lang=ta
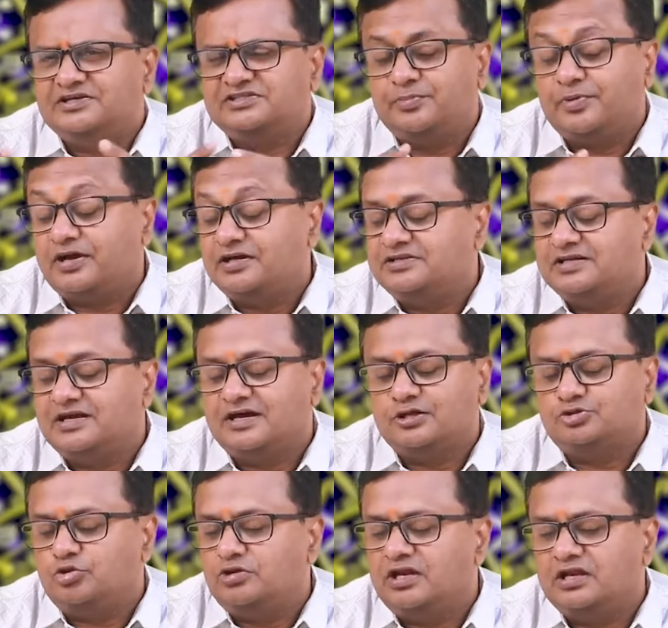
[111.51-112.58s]
ரிஷபராசிக்கார
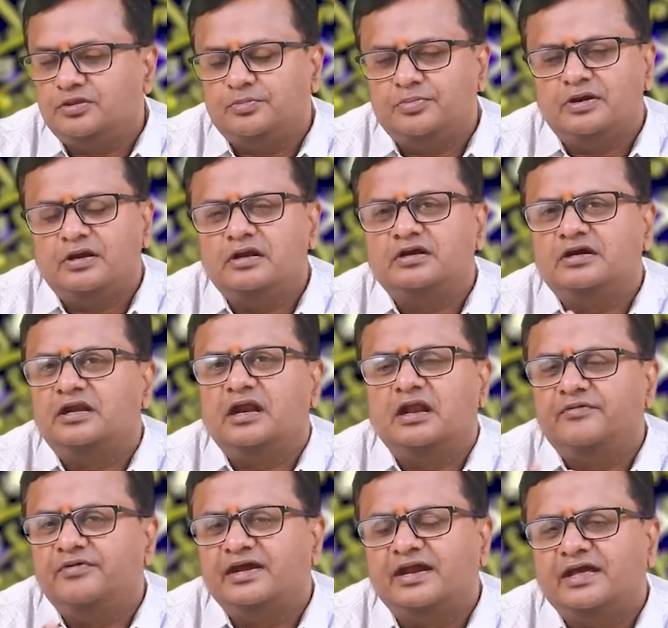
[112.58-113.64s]
தொழிலதிபர்களுக்கு
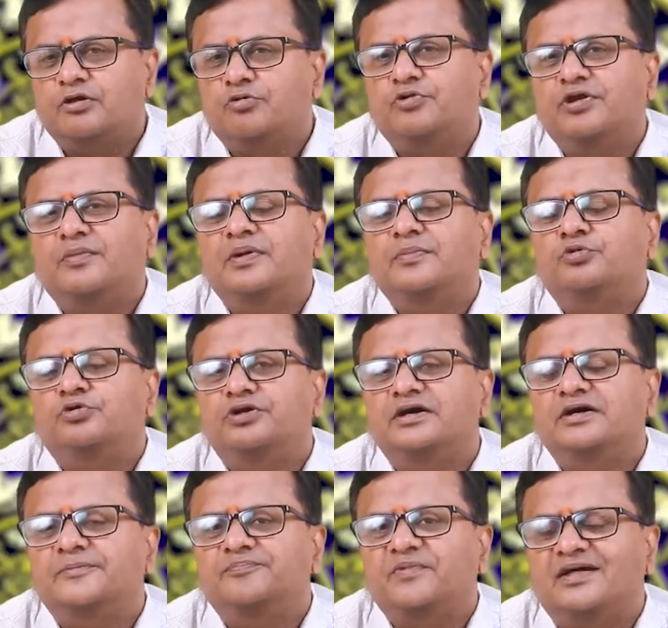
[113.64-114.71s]
நல்லாவே கிடைக்கக்கூடிய அமைப்பு
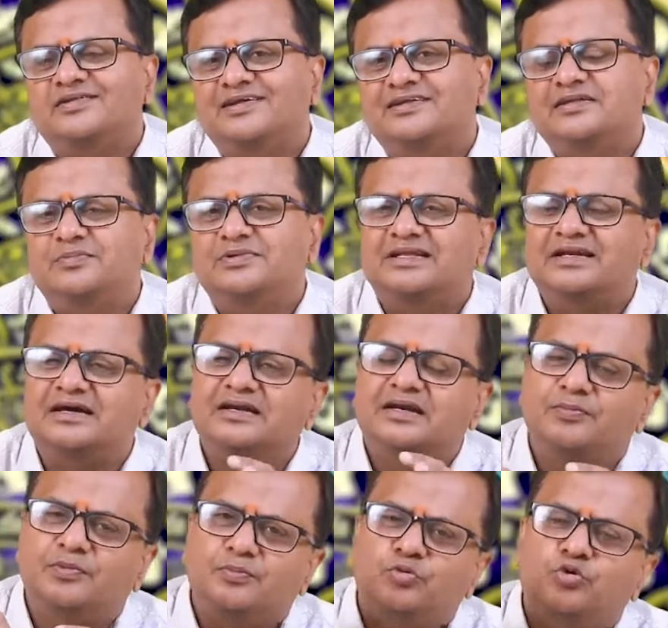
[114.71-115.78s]
உண்டு அதே சமயத்தில்
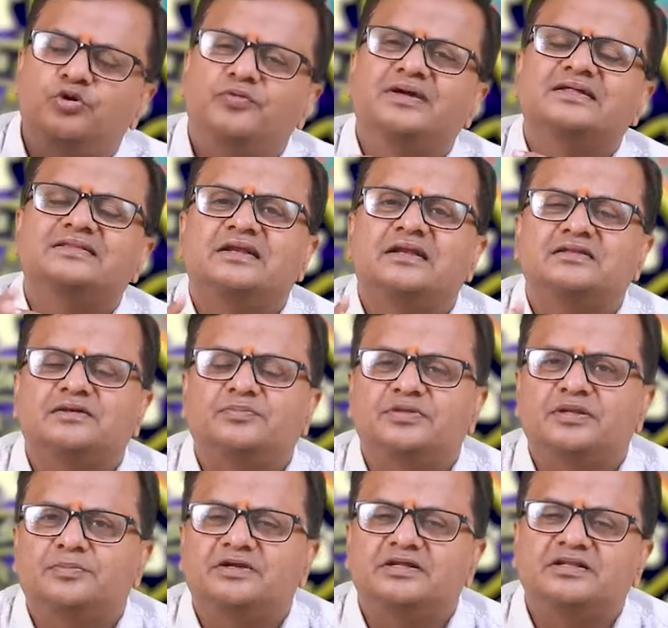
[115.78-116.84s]
நம்ம பூர்வீகத்தில்
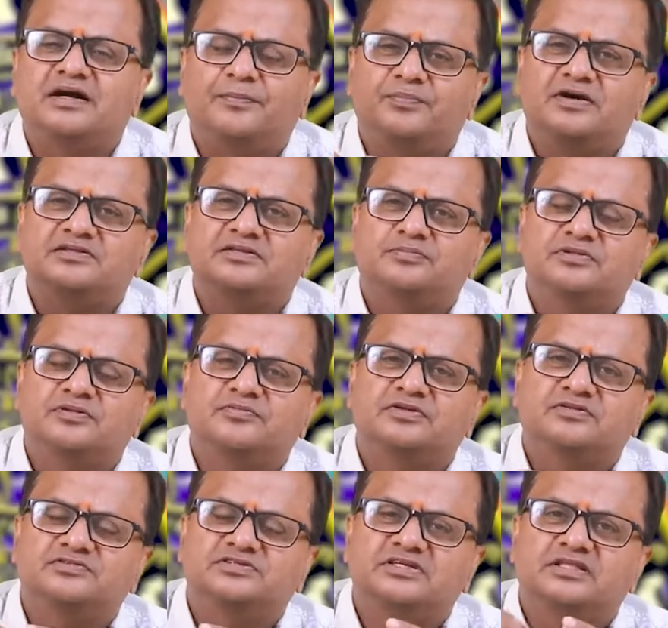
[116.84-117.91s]
சம்மந்தப்பட்டது அப்பா
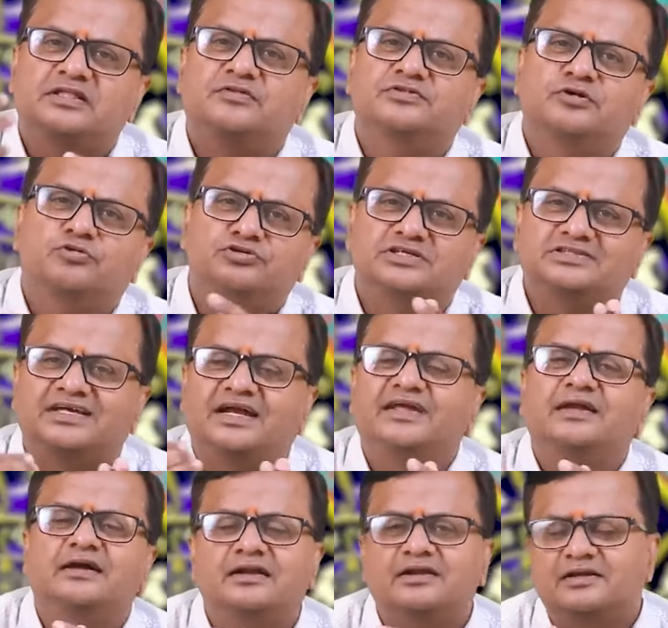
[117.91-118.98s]
சம்மந்தப்பட்ட விஷயத்தில் வந்து கொஞ்சம்
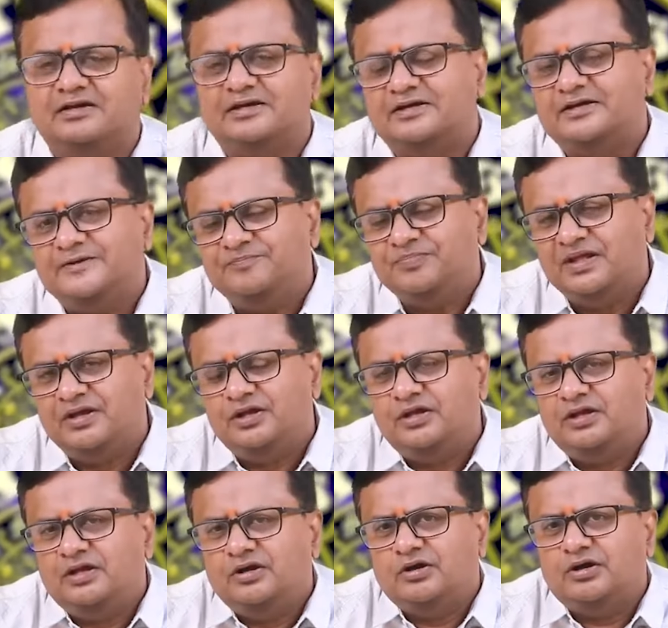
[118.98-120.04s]
தடைகள் இருக்குது
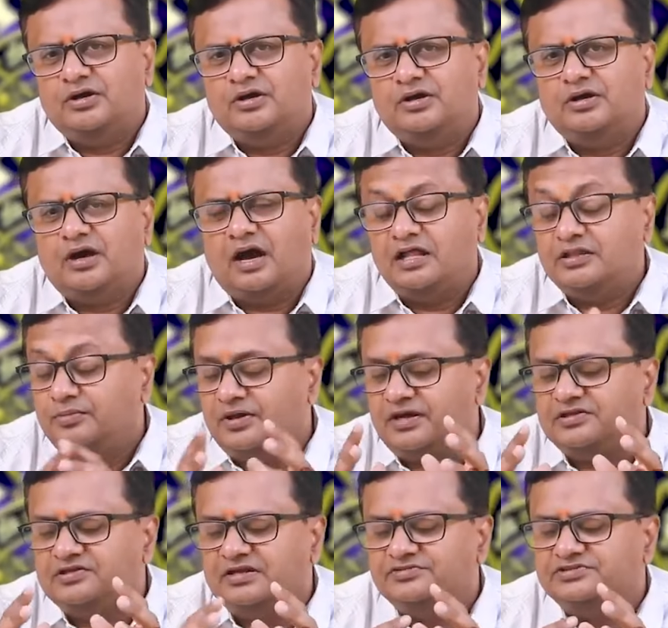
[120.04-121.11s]
அது மாதிரி
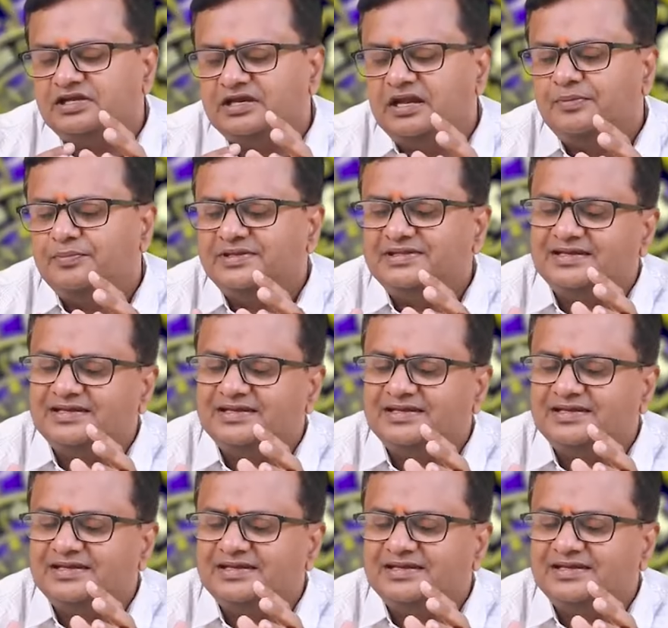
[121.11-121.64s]
சில விஷயங்கள்லாம்